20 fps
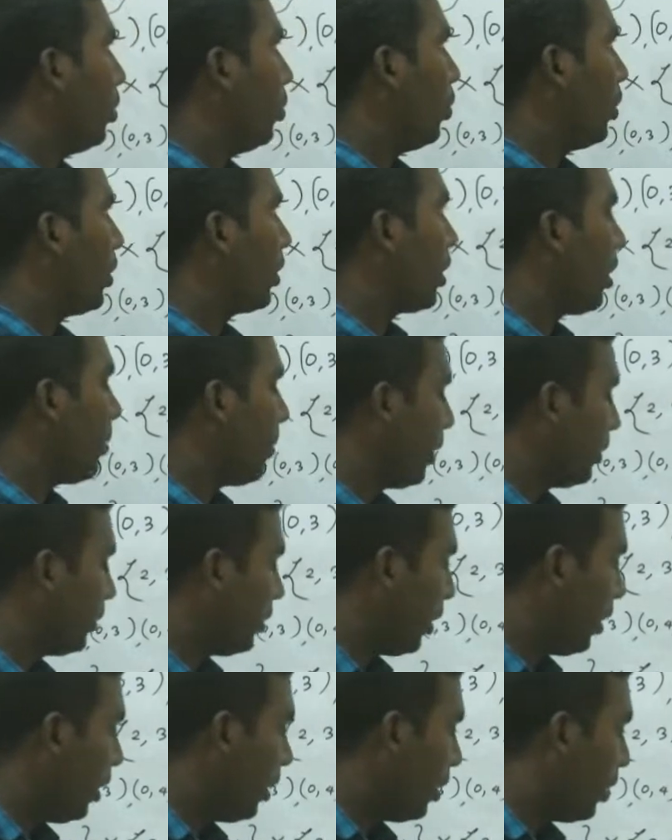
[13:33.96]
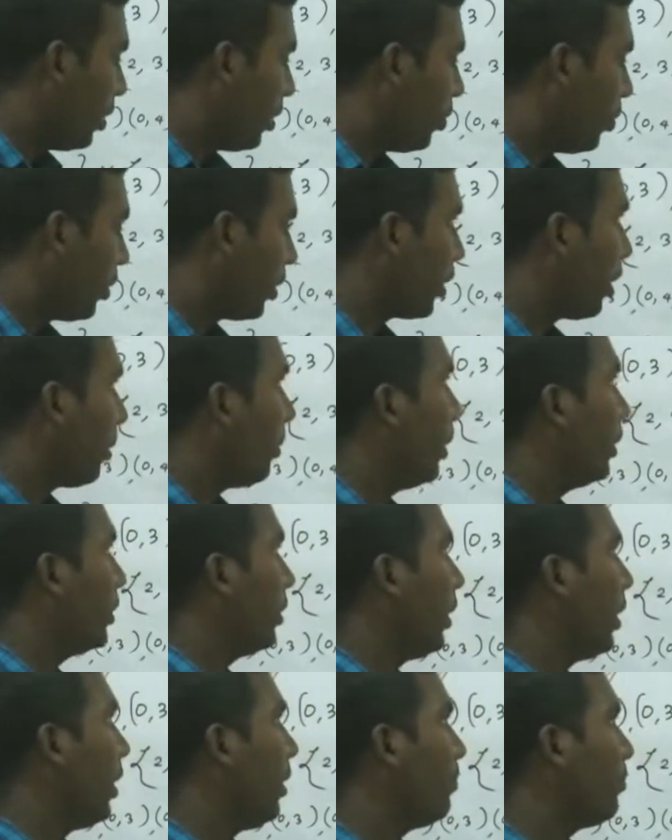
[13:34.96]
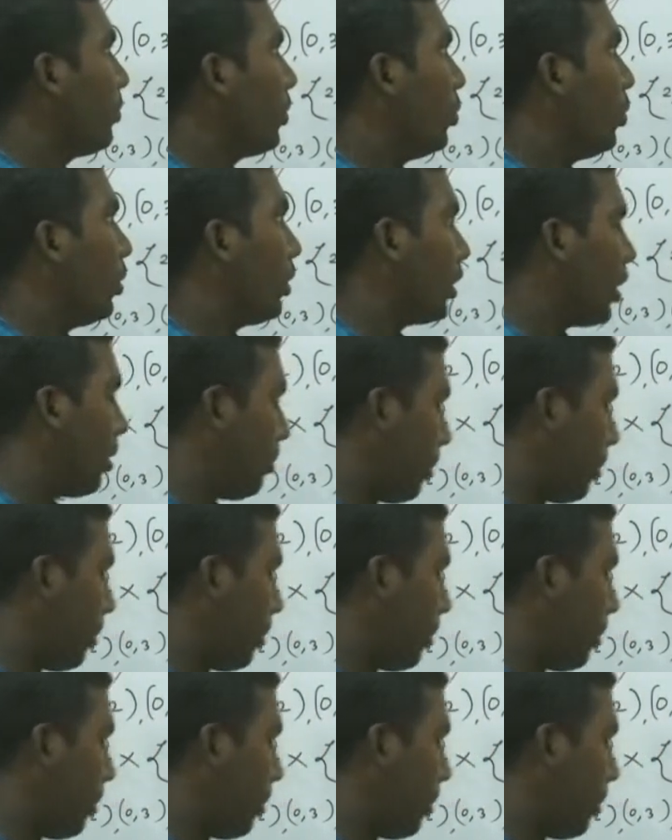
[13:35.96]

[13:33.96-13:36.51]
ஒன் கமா த்ரீ ஒன் கமா த்ரீ ஒன்